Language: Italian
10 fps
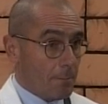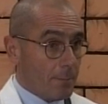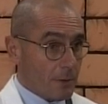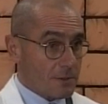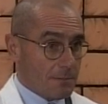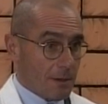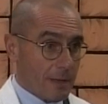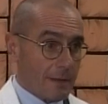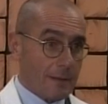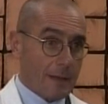
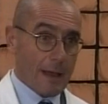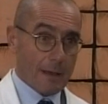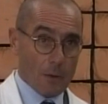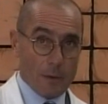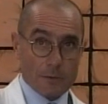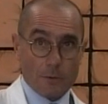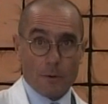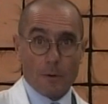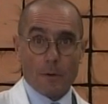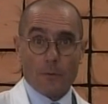Prossimamente, anche
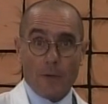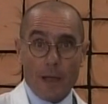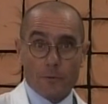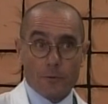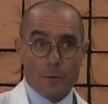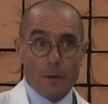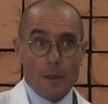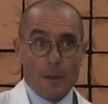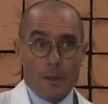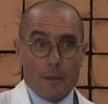questo eh, faccio,
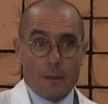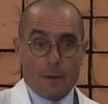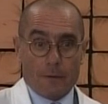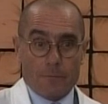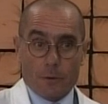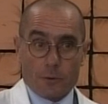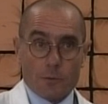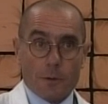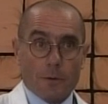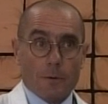eh, vi do
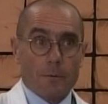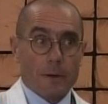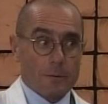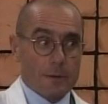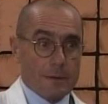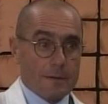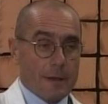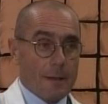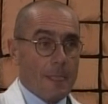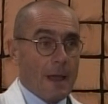subito una
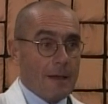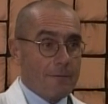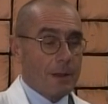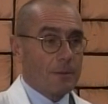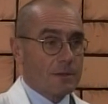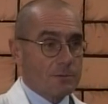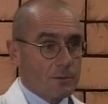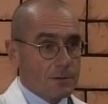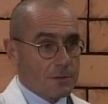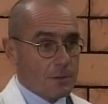notizia, avremo a
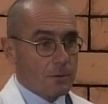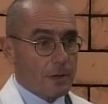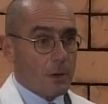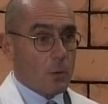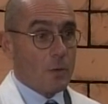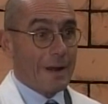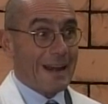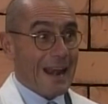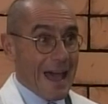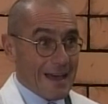disposizione
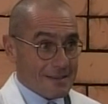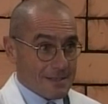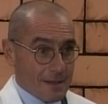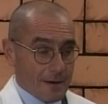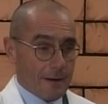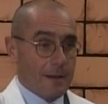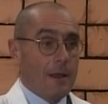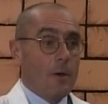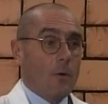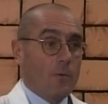un laser,
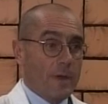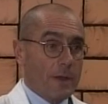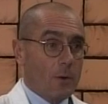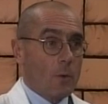ovvero